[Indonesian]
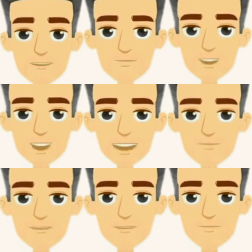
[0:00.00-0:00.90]
Ya, ini.
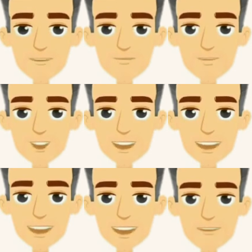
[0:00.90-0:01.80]

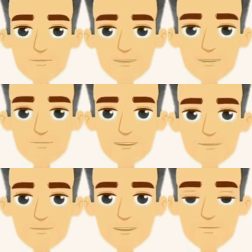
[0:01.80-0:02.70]
Di bawah ini.
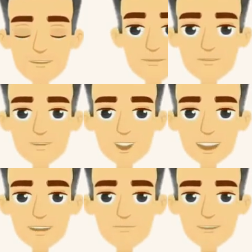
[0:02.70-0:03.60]
Tarik garis ke sini.
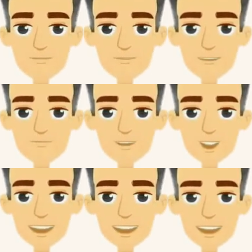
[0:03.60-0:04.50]
Four
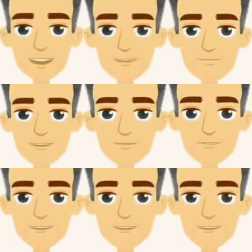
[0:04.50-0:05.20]
chairs.